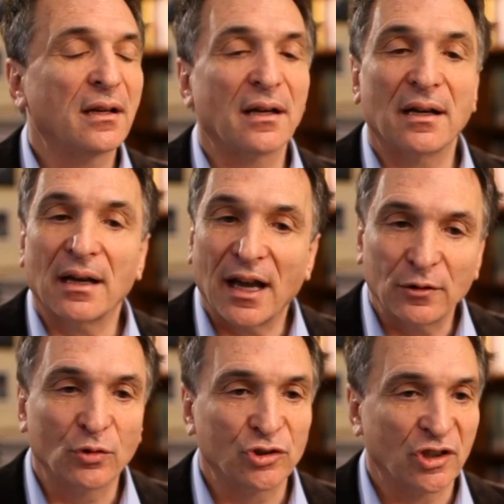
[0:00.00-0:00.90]
eh, a
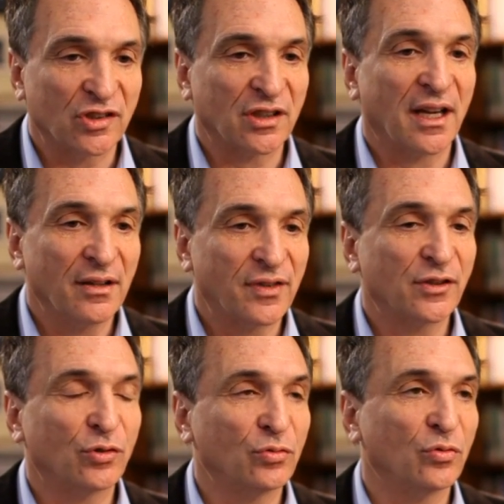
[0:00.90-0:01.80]
logística, a
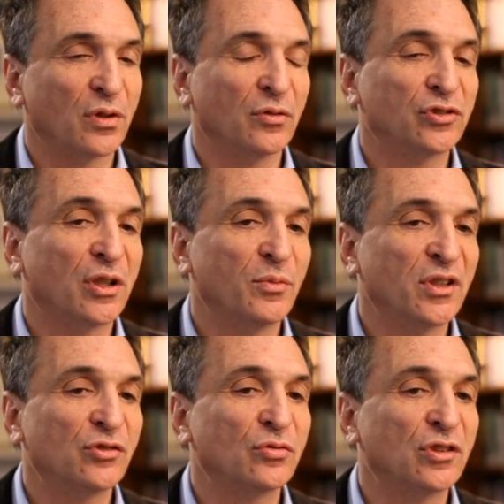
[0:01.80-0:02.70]
infraestrutura. Eu chamo
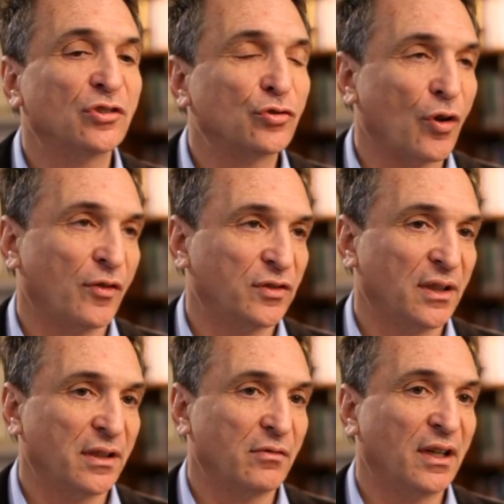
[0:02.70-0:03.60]
isso de
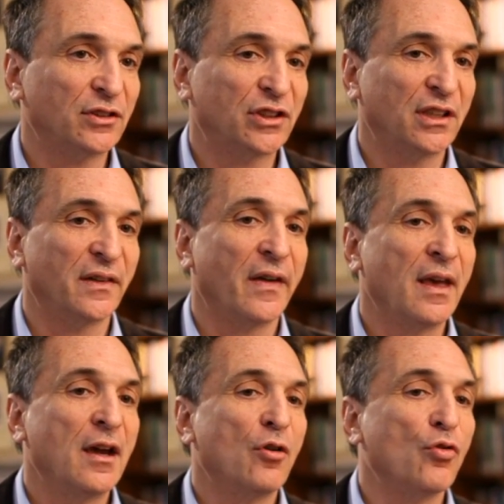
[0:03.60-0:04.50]
software. Eu acho que
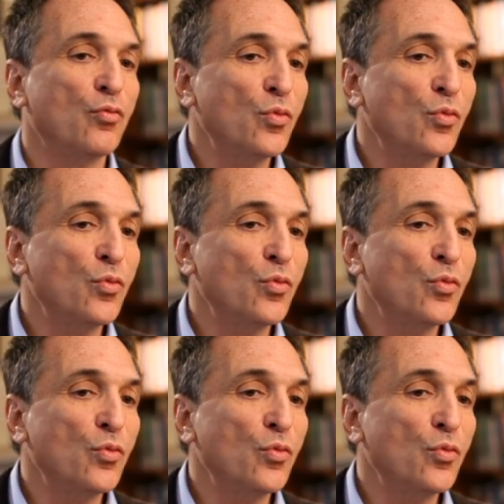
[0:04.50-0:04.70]
o